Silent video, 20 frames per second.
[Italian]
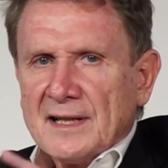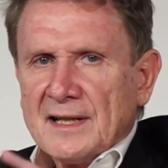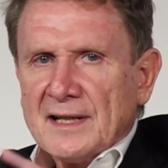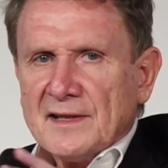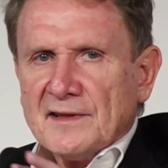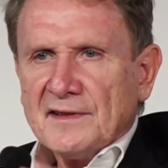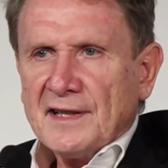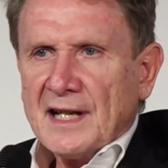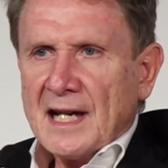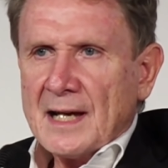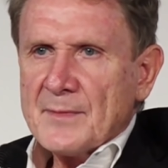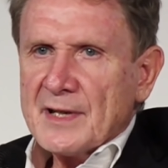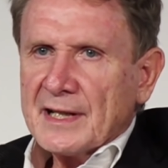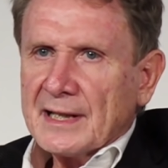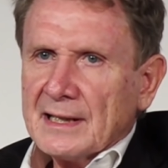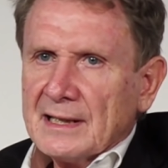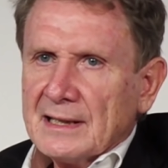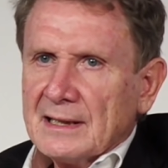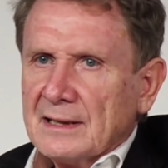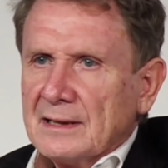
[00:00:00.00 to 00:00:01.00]
Insieme
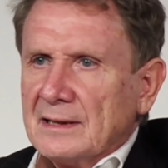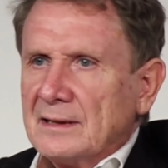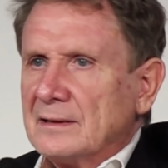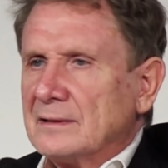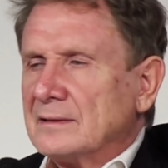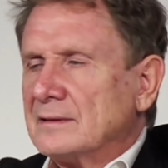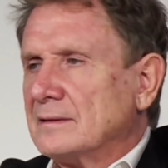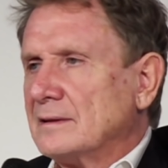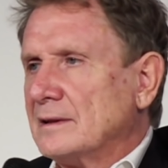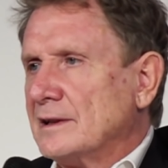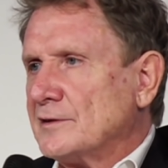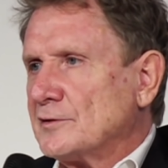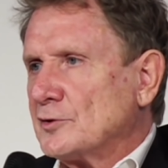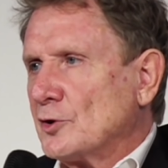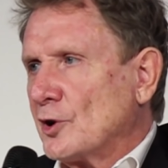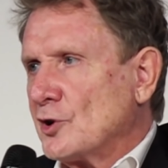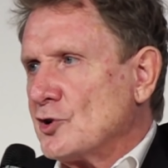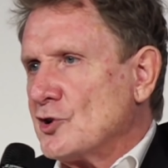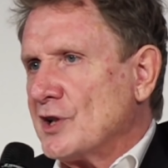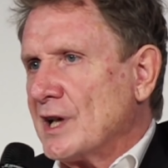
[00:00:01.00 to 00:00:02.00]
che gli
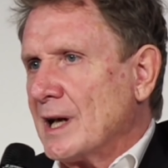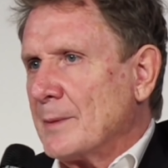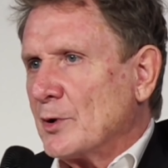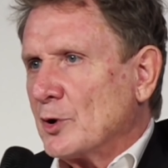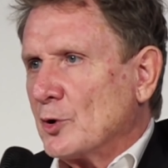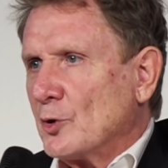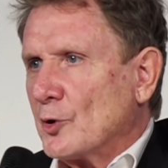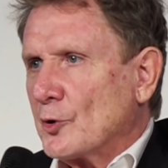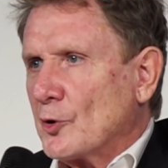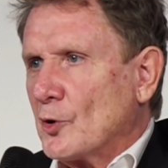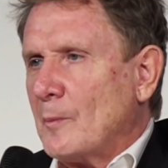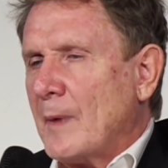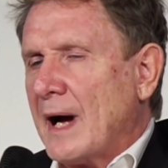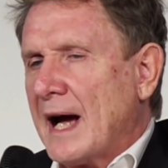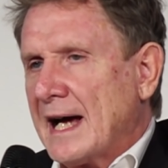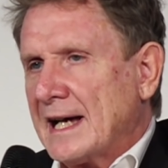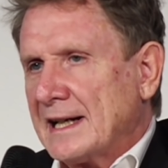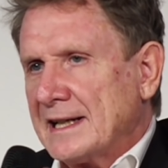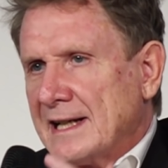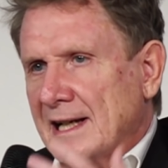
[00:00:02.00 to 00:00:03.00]
storici chiamano
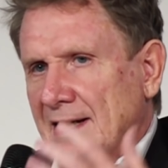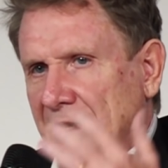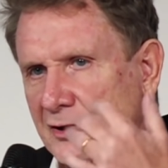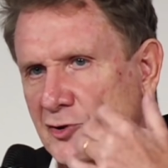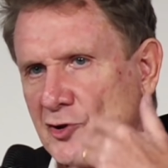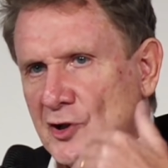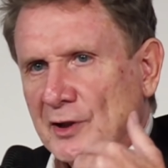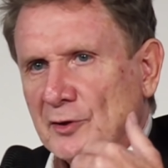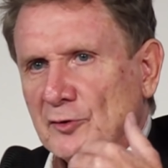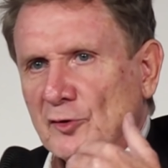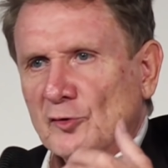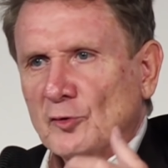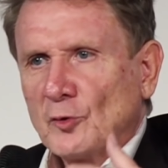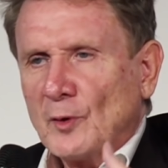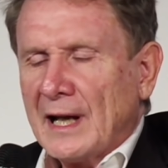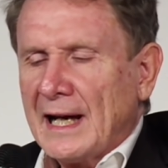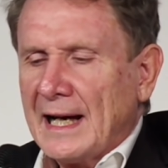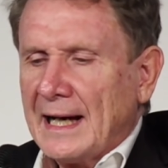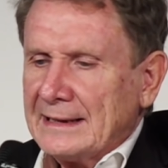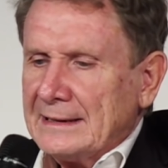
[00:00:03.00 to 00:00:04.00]
Romania, l'accento
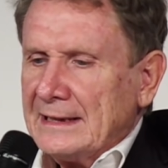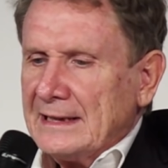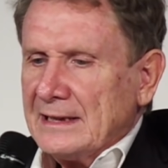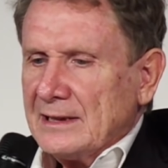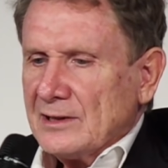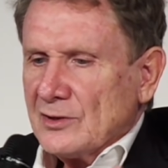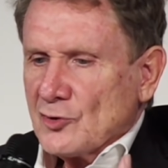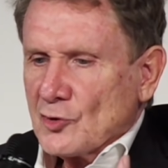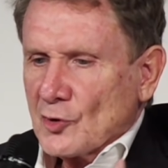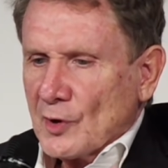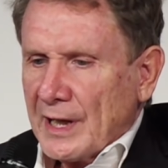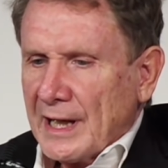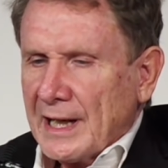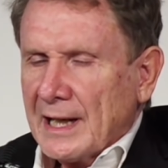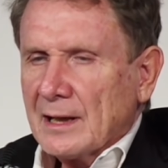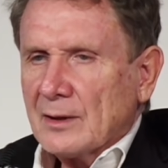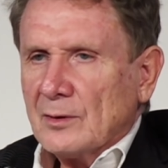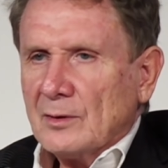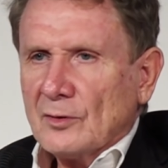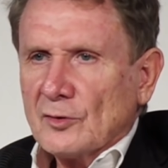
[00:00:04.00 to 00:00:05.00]
sulla A,
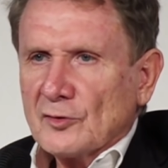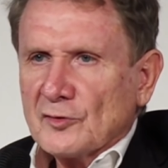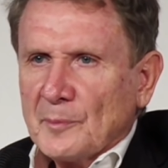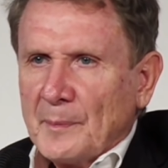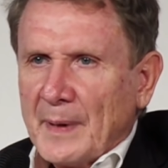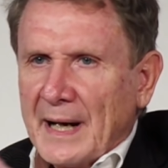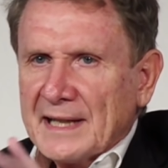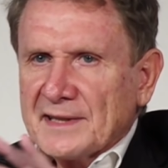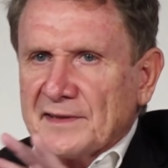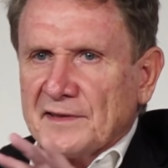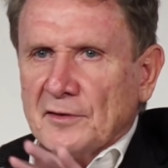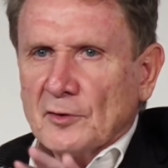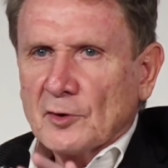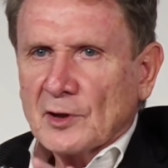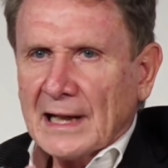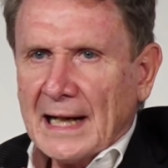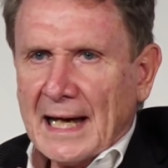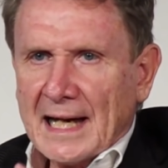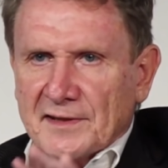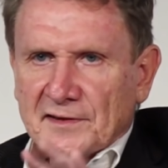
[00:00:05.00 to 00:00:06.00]
cioè lo
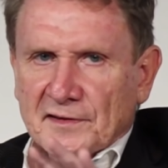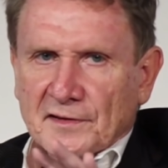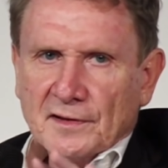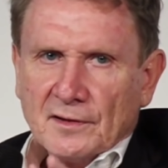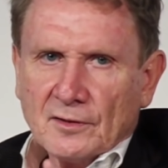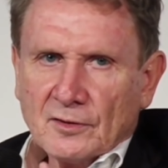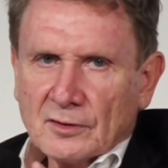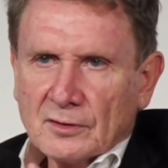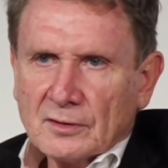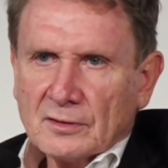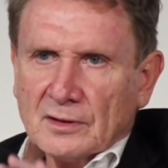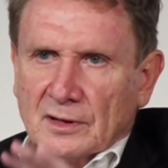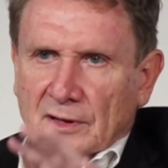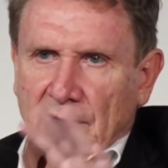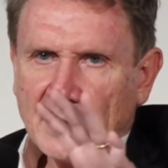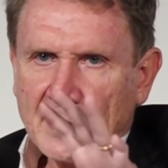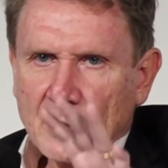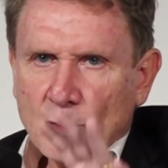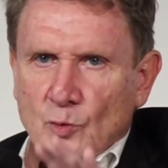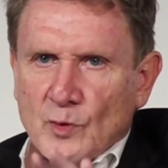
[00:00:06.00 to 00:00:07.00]
spazio classico,
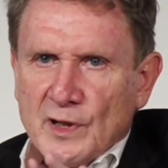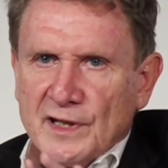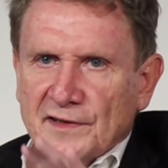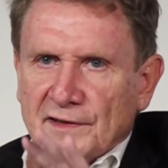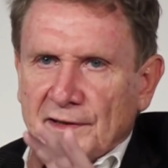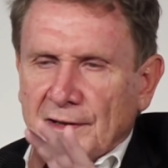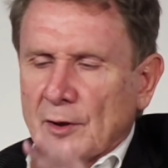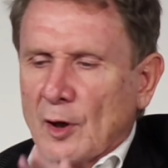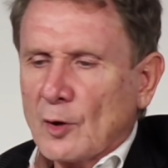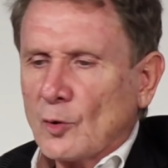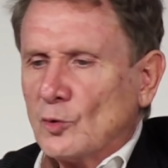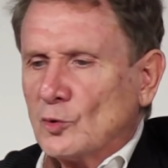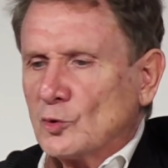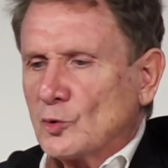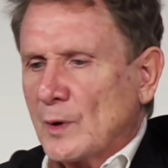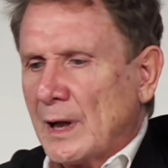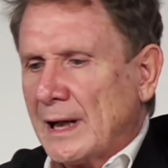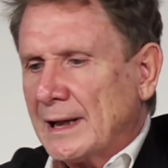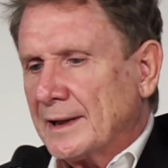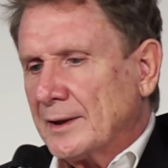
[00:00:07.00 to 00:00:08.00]
eh, linguistico e
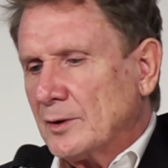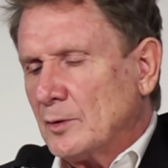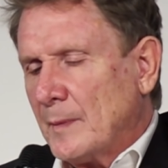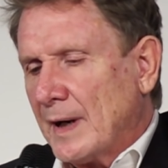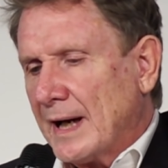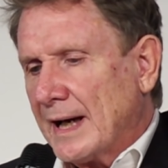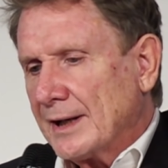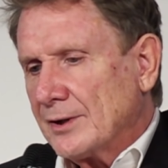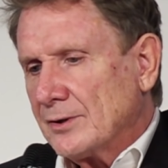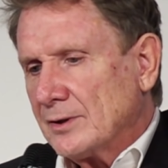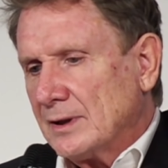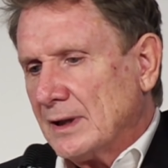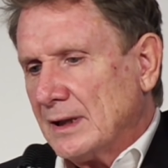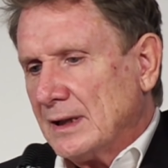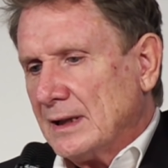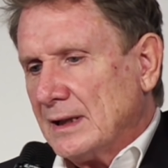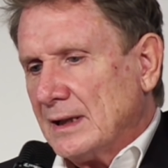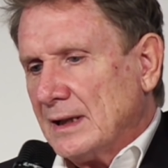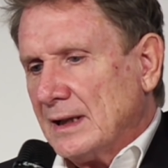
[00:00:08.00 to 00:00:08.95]
culturale romano,